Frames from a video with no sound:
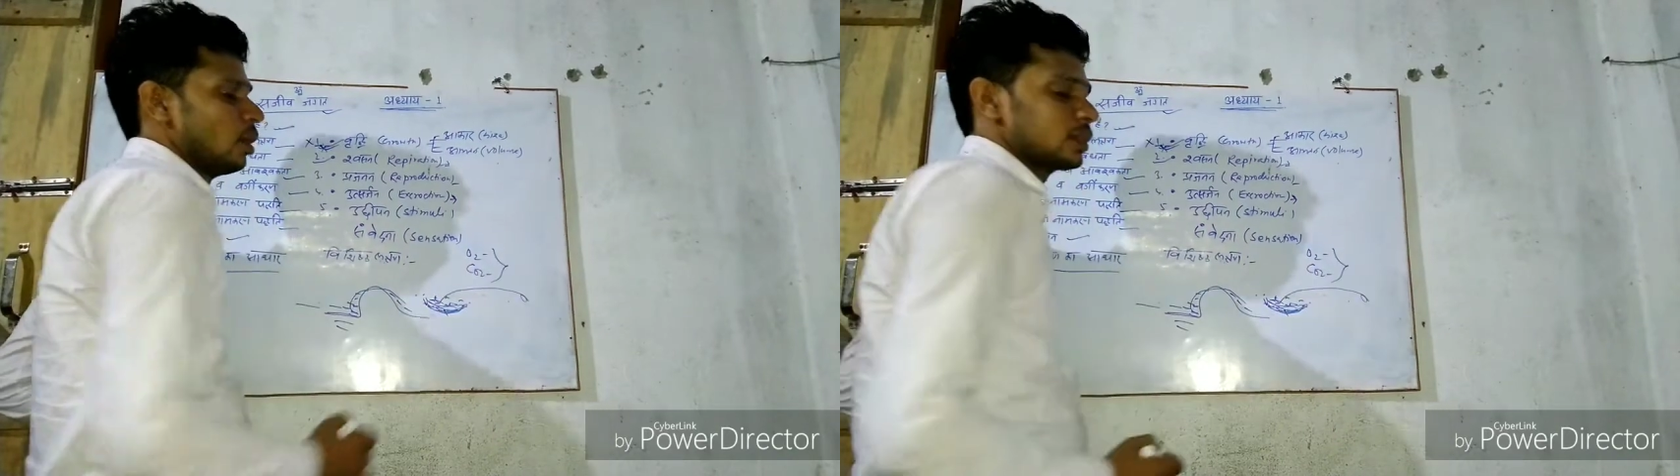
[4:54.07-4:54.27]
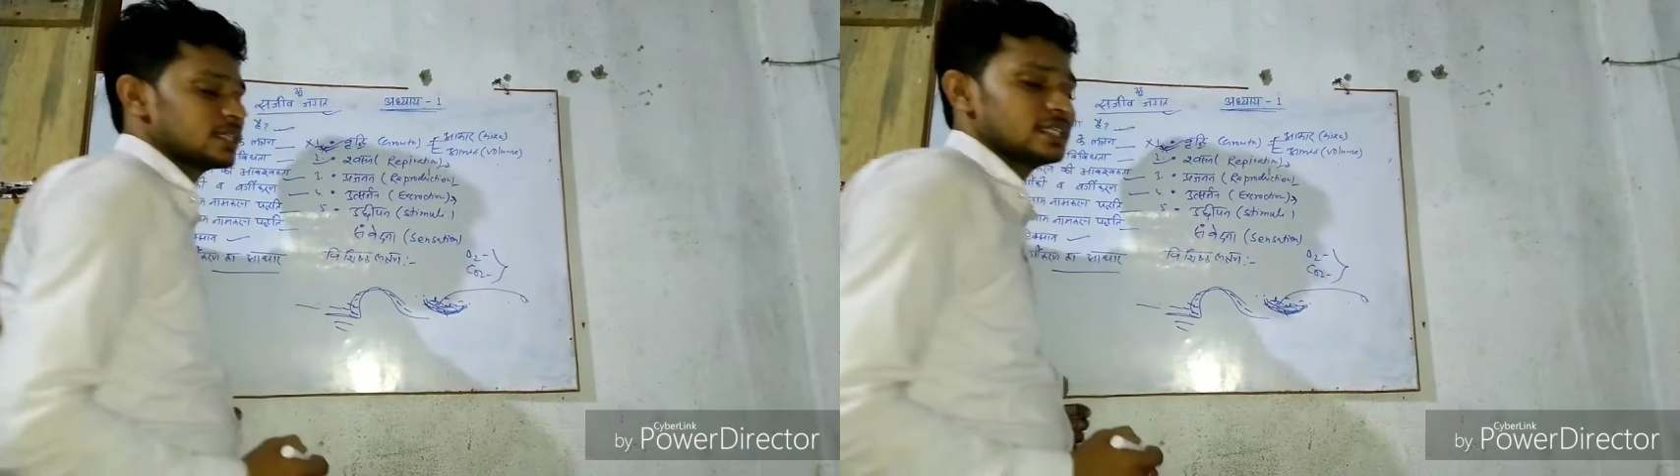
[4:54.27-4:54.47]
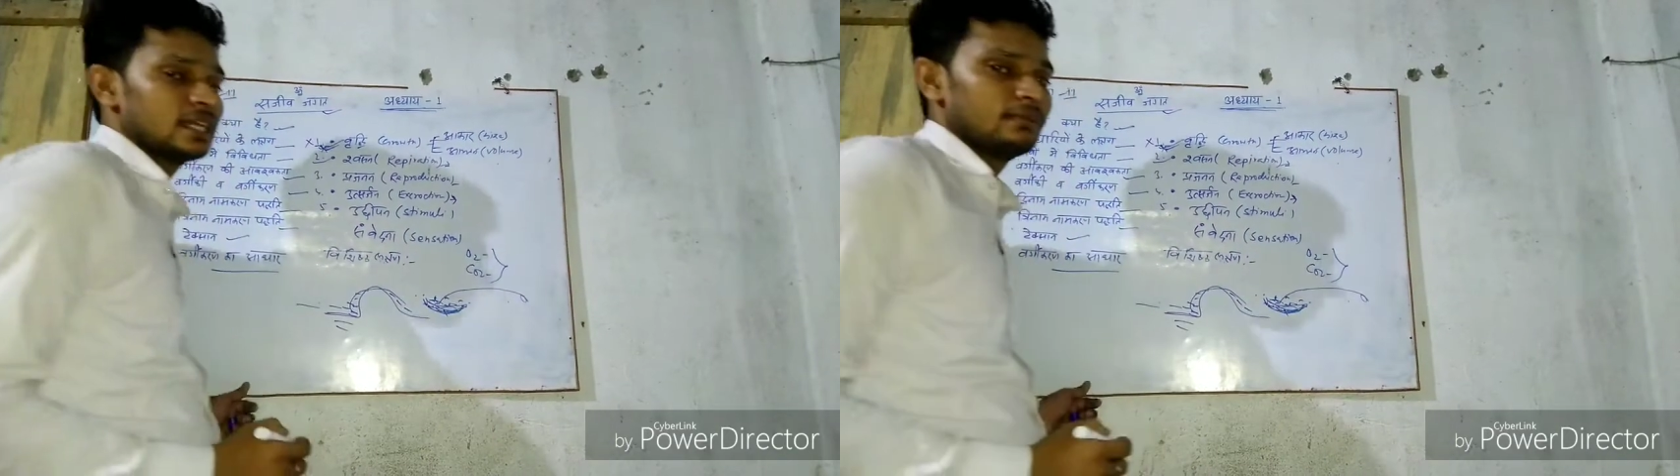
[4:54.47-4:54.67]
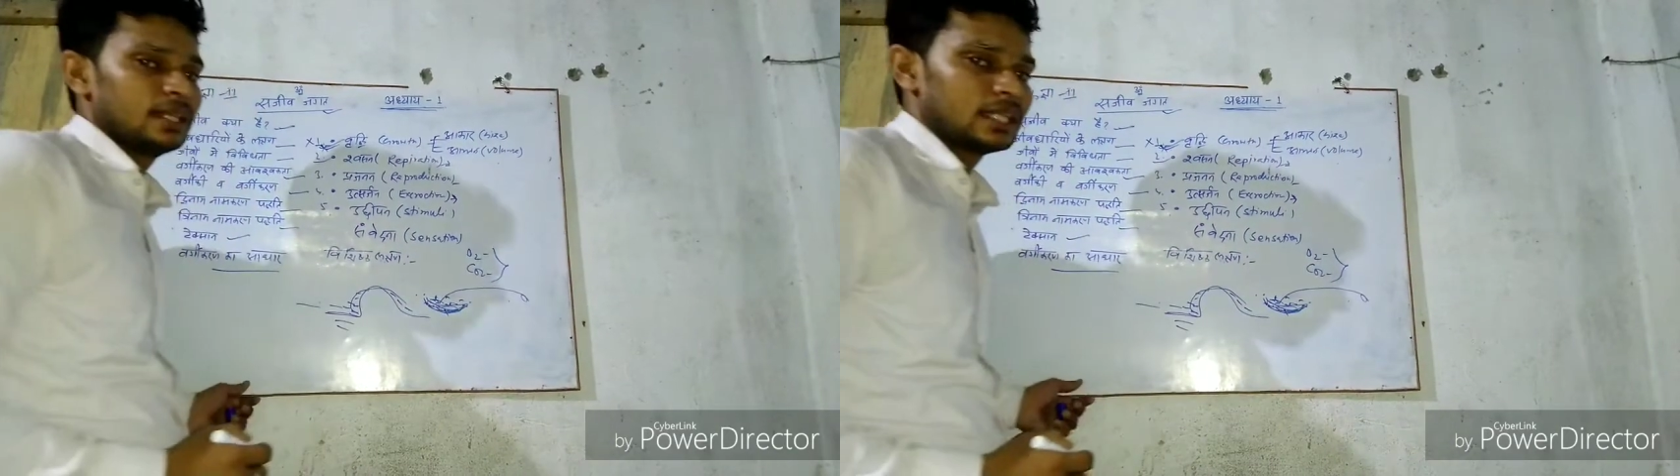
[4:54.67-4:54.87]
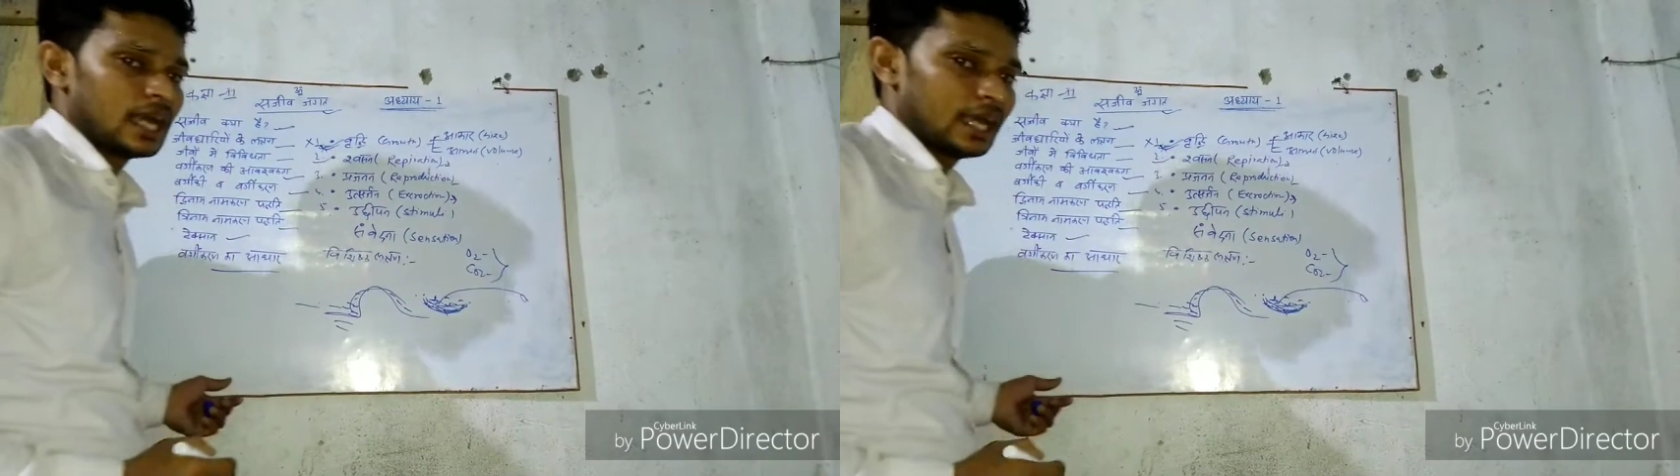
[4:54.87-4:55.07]
ऑक्सीजन
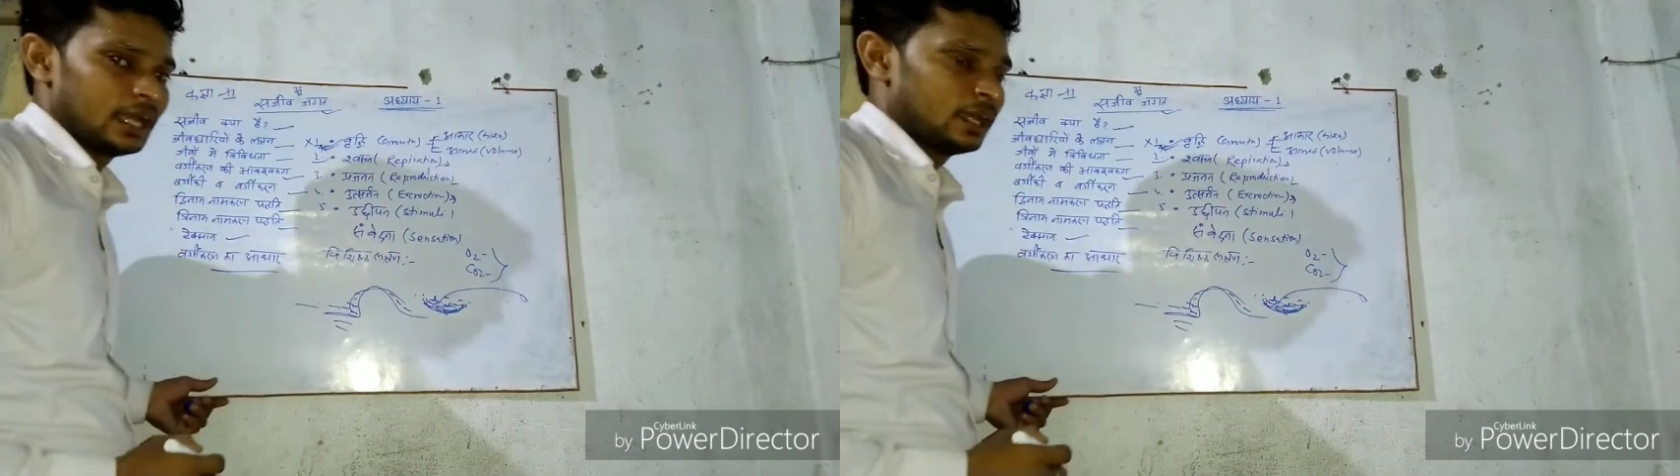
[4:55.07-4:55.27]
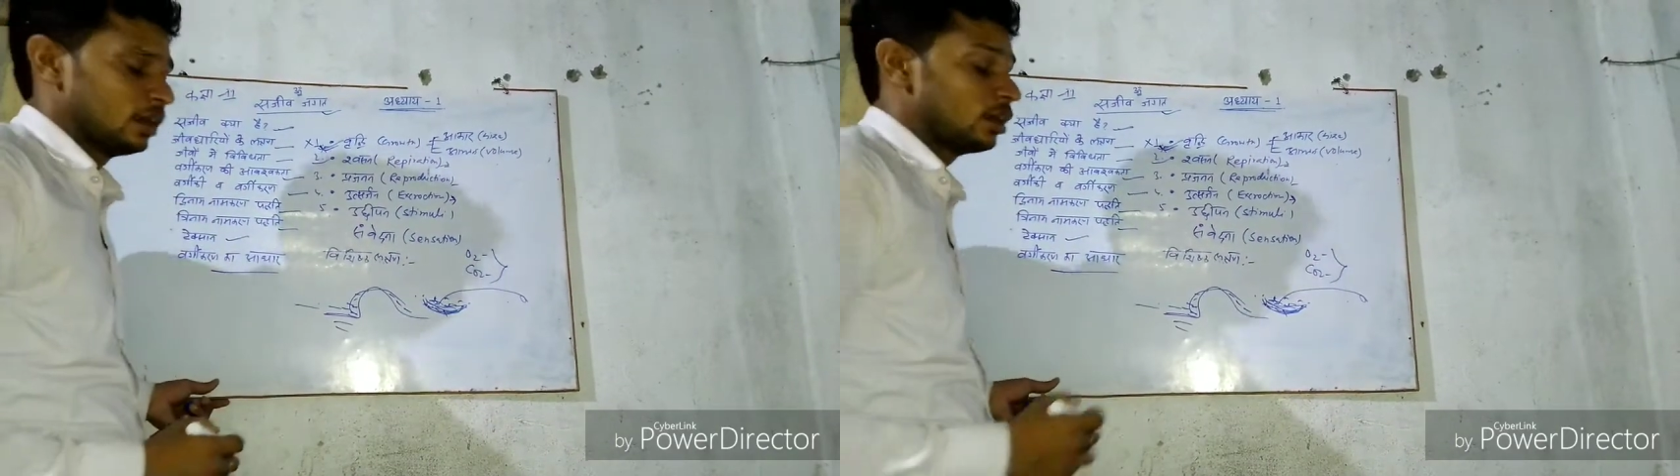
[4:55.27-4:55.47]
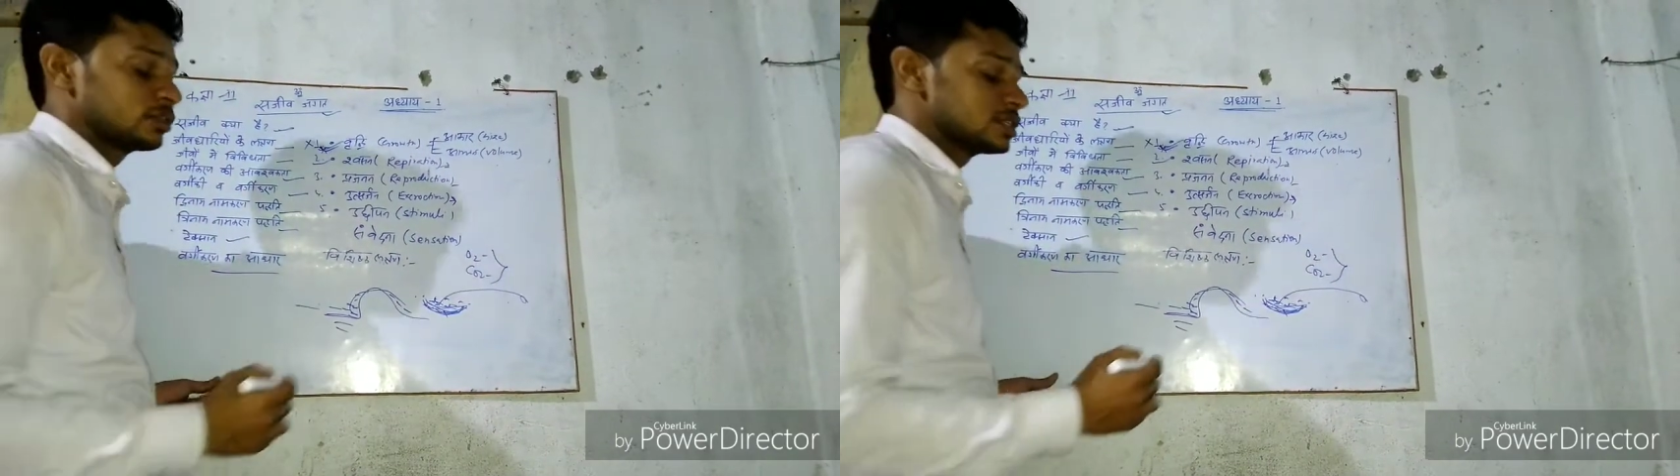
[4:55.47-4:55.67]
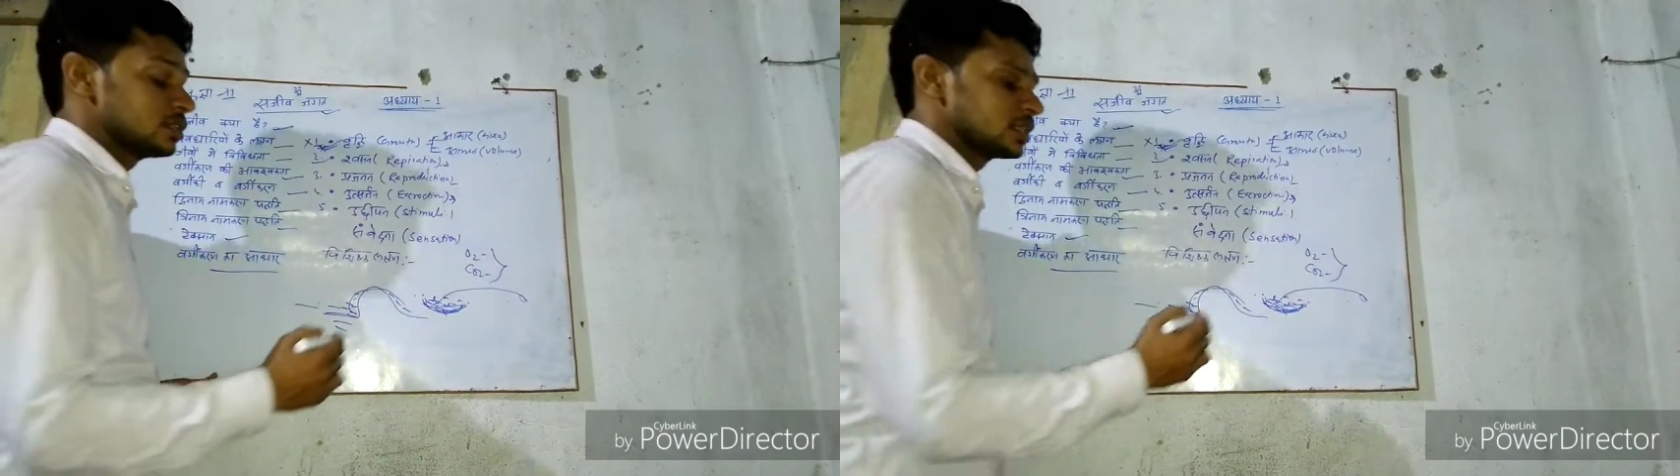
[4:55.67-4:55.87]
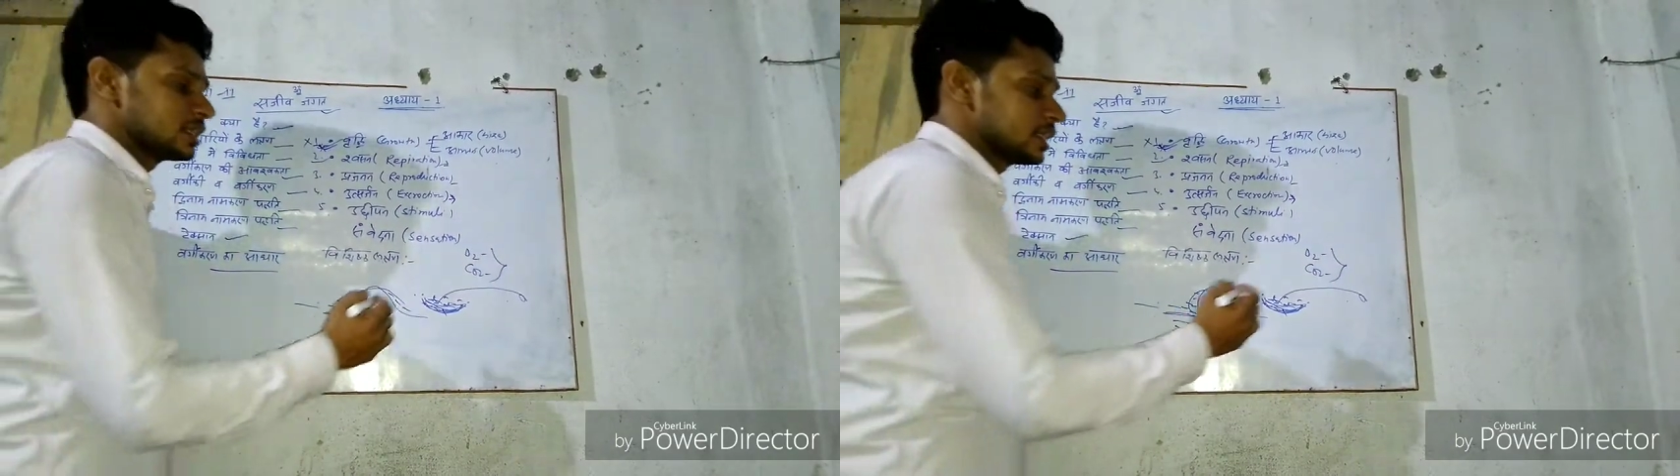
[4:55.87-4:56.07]
मिलता है
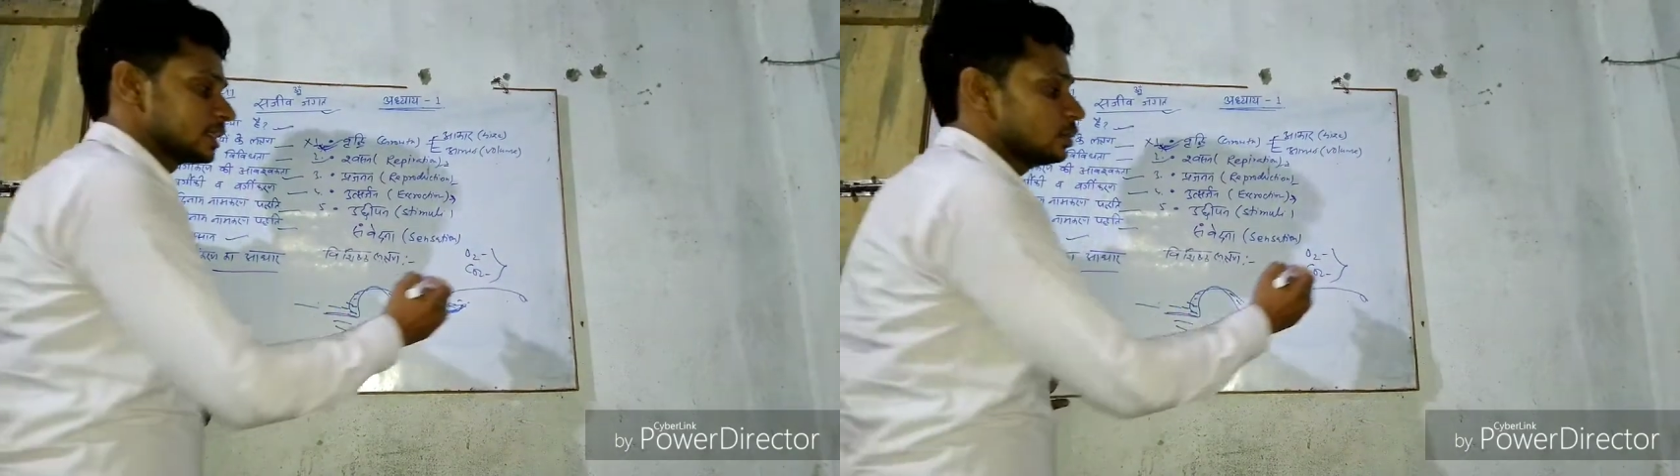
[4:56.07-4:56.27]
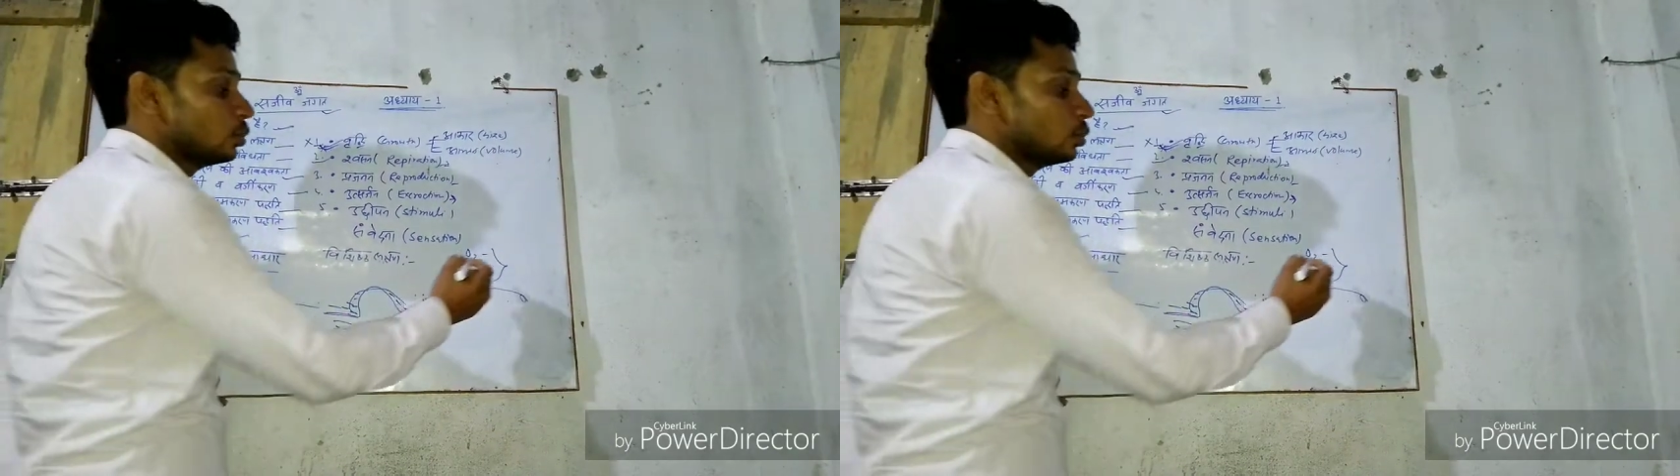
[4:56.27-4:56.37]
ऑक्सीजन के चलते